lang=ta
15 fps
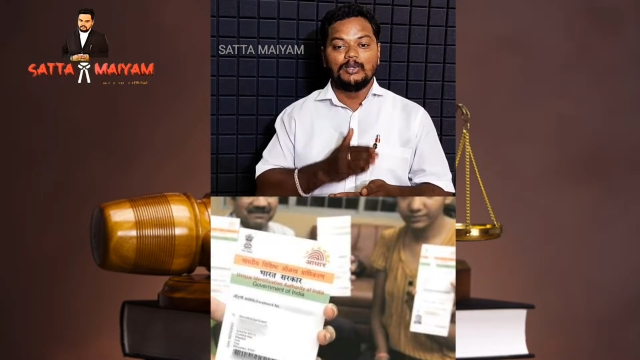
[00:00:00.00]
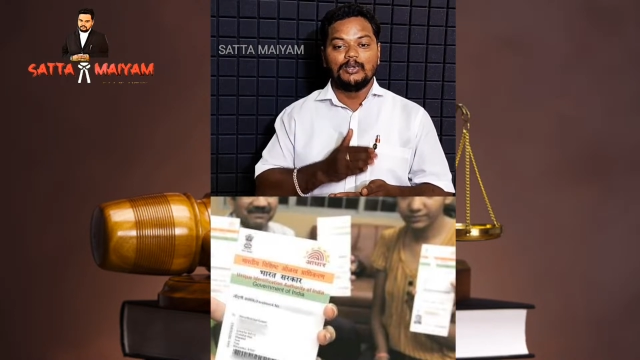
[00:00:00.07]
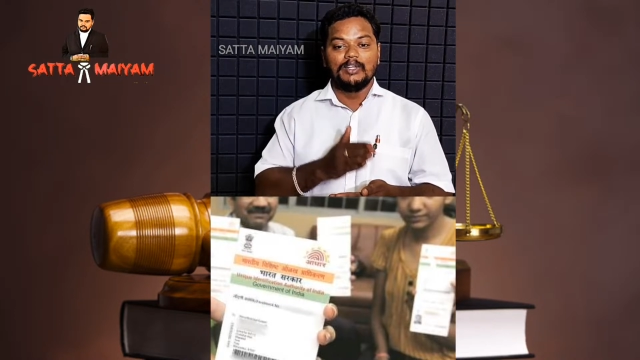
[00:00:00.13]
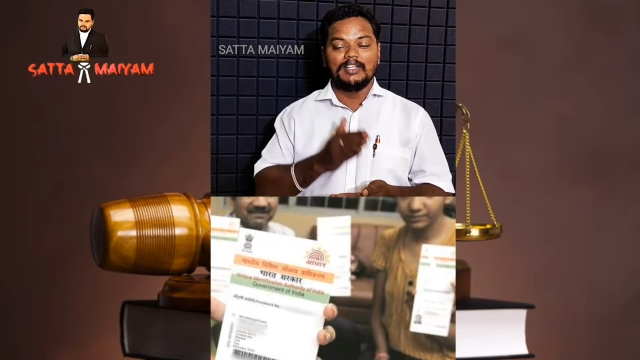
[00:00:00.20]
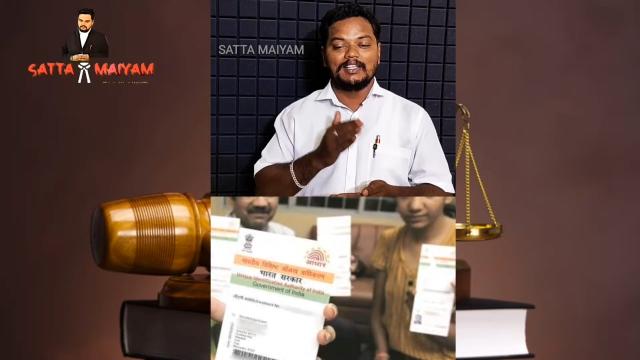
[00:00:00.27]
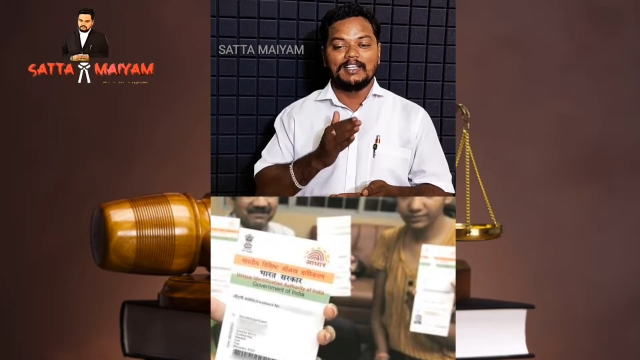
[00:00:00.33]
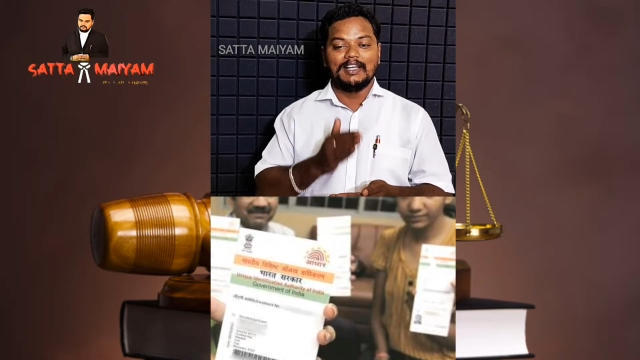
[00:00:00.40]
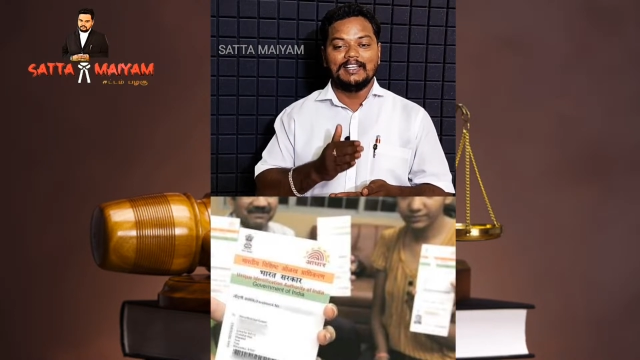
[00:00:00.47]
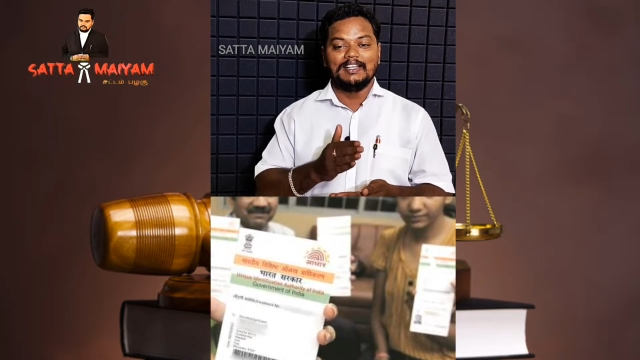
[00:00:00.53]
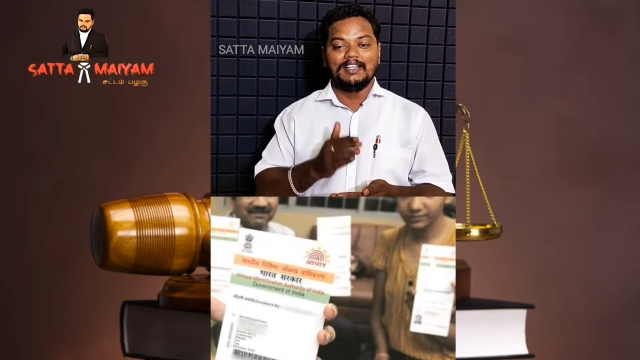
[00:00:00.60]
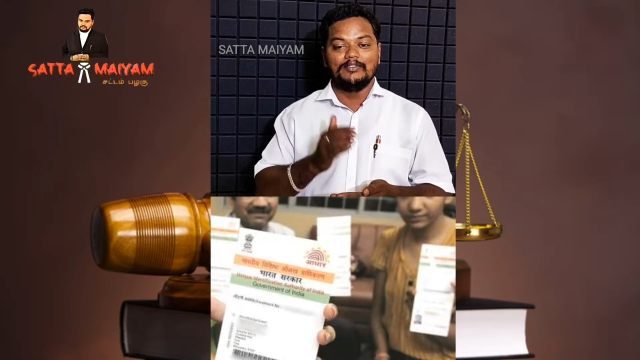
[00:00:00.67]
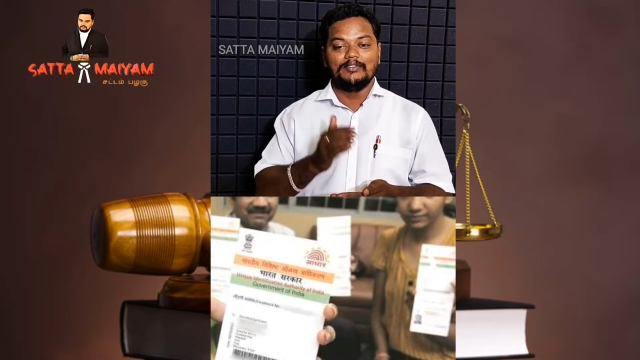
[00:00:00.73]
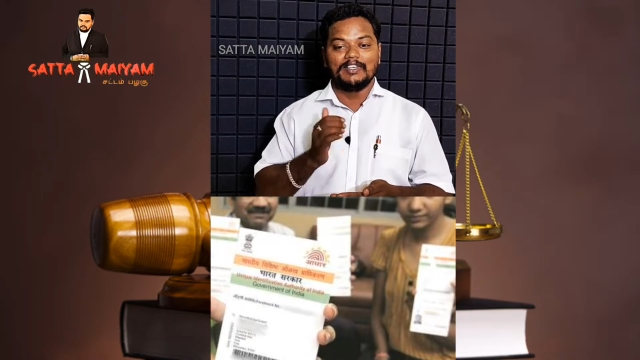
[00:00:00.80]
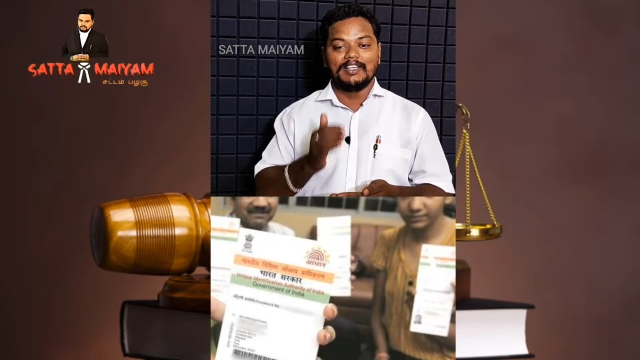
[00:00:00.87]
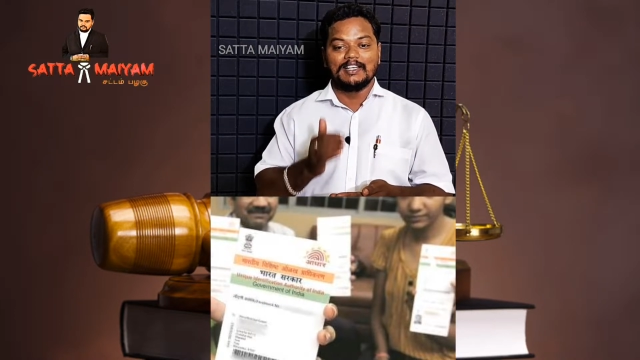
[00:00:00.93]
யூனிக்
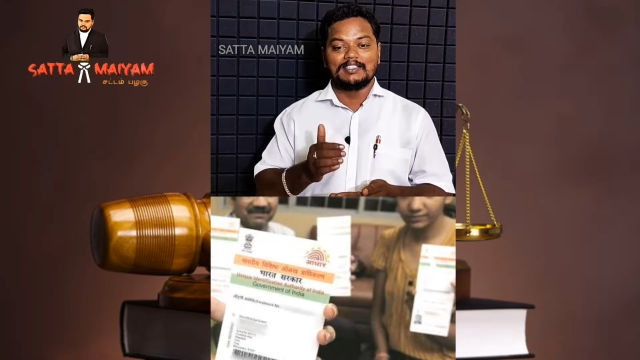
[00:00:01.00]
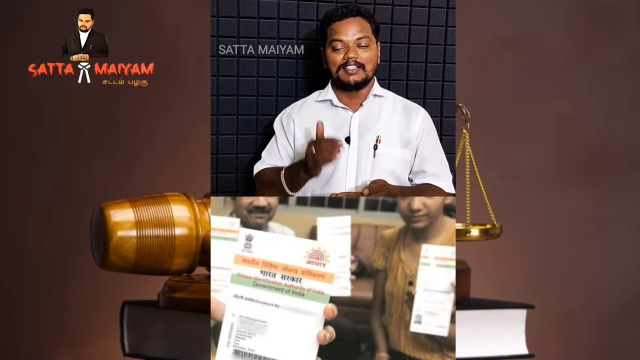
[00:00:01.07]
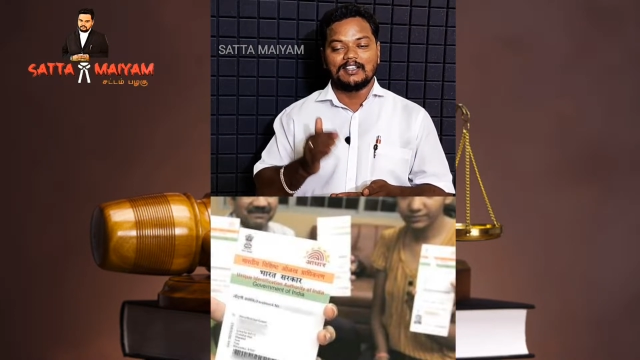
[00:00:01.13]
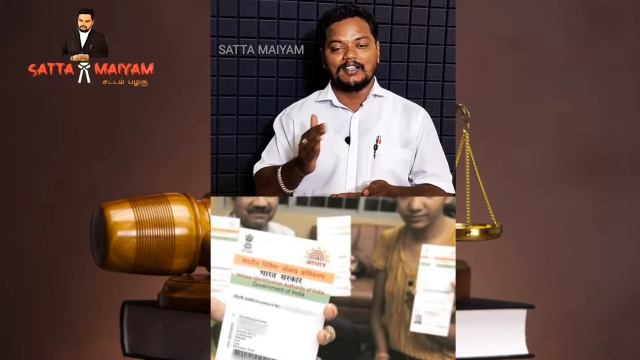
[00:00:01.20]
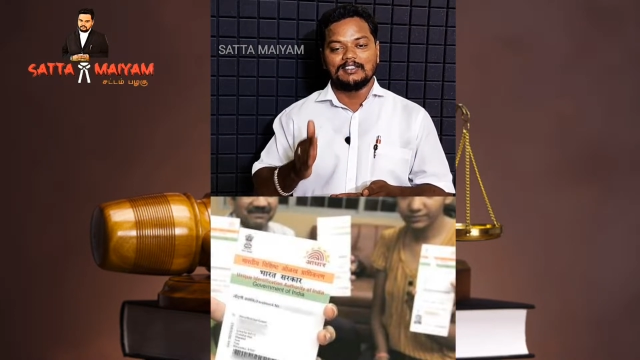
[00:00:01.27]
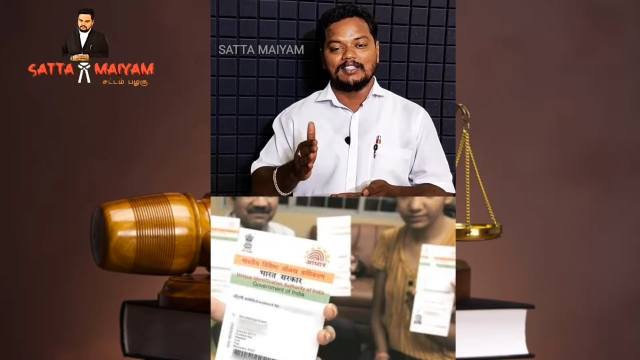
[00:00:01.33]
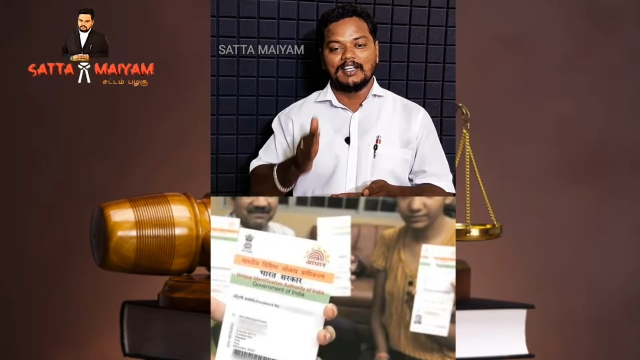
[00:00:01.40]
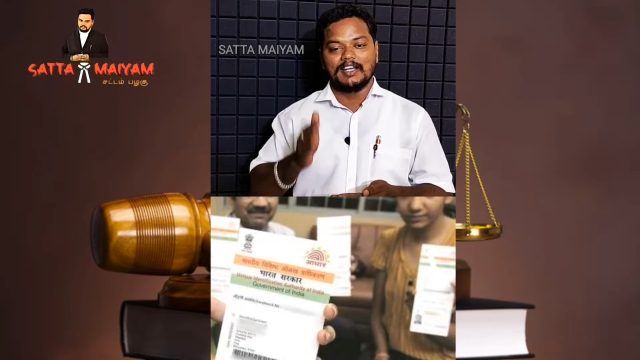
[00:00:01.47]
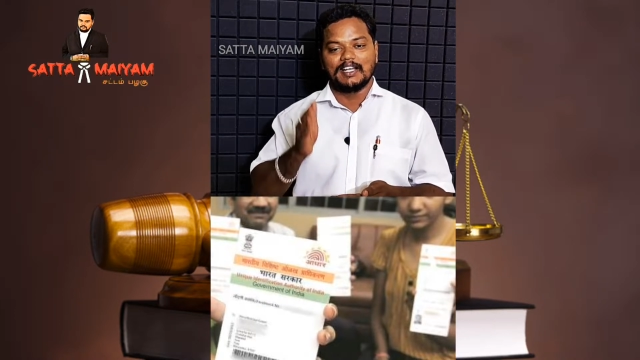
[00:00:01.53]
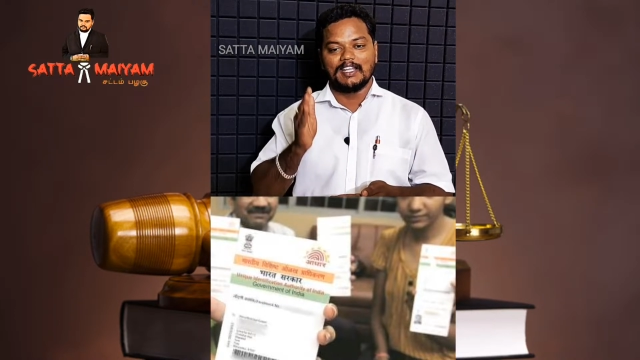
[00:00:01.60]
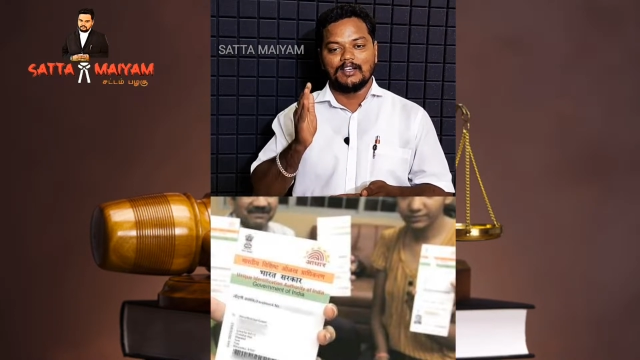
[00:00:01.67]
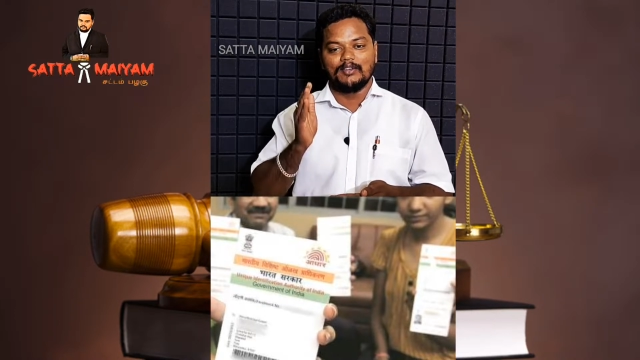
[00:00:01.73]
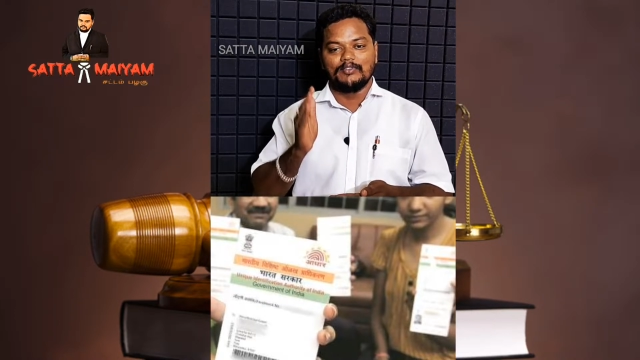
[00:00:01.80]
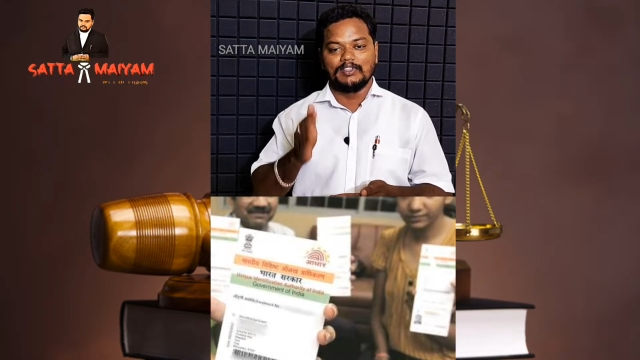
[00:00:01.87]
ஐடென்டிஃபிகேஷன் அத்தாரிட்டி